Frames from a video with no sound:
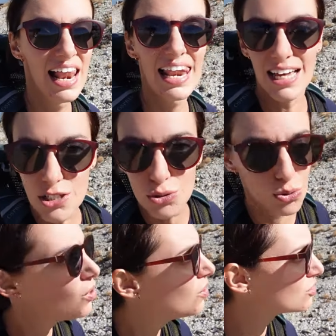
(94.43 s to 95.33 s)

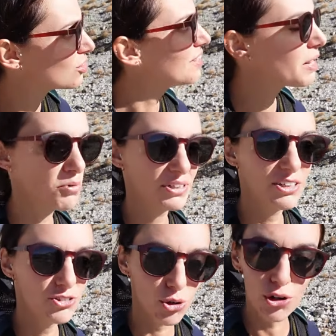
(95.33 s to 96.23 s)
lassù troveremo
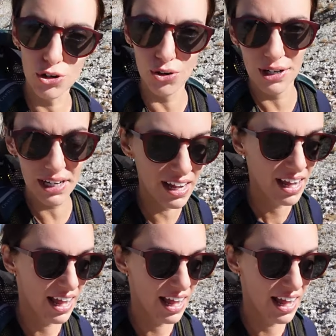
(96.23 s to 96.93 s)
dei torrioni,